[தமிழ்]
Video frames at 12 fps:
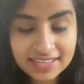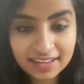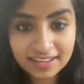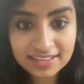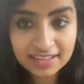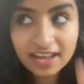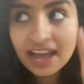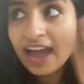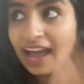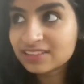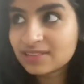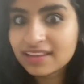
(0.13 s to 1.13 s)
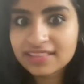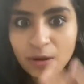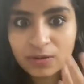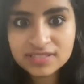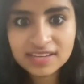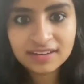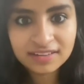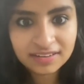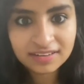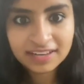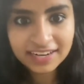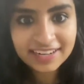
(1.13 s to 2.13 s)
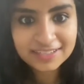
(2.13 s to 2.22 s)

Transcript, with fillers: குக்வித் கோமாளி சீசன் ஃபோரில் இருந்து